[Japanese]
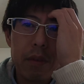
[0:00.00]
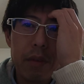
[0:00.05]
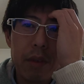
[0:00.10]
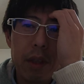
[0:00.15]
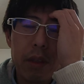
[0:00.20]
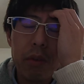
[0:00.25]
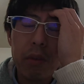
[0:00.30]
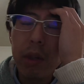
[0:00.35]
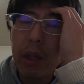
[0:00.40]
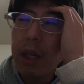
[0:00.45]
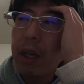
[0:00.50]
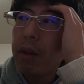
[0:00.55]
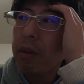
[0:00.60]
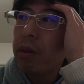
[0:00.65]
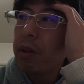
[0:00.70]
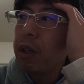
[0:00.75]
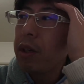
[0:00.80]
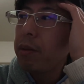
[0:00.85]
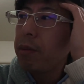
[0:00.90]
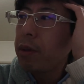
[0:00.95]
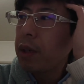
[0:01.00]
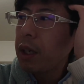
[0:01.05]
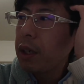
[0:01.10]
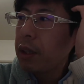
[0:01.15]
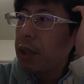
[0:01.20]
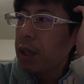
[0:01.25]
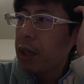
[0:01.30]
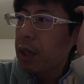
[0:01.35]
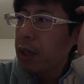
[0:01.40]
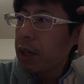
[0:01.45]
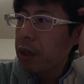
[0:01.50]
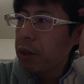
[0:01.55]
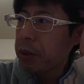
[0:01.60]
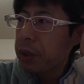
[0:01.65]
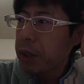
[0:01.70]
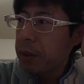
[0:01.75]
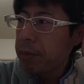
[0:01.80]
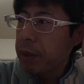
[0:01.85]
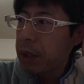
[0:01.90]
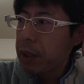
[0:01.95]
まあ、これ結婚希望相手、佳子
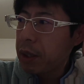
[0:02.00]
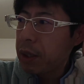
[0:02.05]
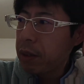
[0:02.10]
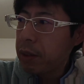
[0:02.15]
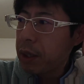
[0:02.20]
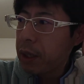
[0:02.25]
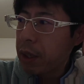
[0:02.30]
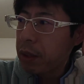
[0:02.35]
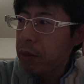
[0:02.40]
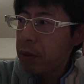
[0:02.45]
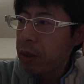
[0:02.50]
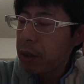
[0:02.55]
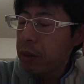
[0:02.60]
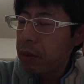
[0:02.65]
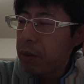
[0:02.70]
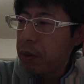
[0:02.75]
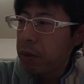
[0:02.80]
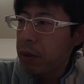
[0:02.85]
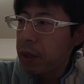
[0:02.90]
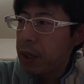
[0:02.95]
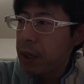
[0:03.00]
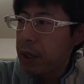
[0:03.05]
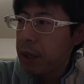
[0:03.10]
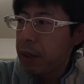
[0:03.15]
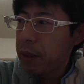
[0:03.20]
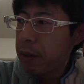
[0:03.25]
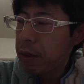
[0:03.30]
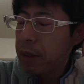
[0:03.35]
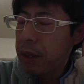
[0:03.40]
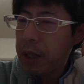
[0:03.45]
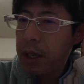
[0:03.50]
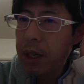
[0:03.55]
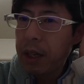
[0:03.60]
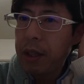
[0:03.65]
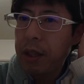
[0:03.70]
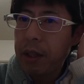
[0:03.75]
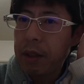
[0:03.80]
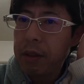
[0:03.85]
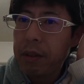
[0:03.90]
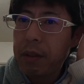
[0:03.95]
様って言ってた時の方が、寝れ
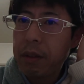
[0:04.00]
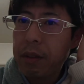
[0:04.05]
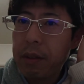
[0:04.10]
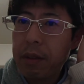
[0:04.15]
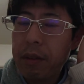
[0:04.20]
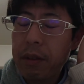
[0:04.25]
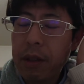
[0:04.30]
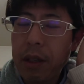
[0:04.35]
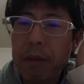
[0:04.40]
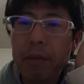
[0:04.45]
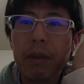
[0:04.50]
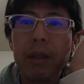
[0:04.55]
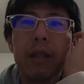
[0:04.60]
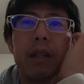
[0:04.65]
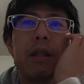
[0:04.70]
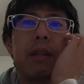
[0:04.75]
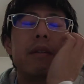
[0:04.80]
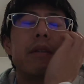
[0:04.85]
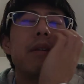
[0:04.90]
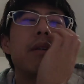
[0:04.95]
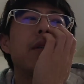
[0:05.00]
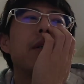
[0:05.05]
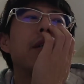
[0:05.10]
てる。眠れてる。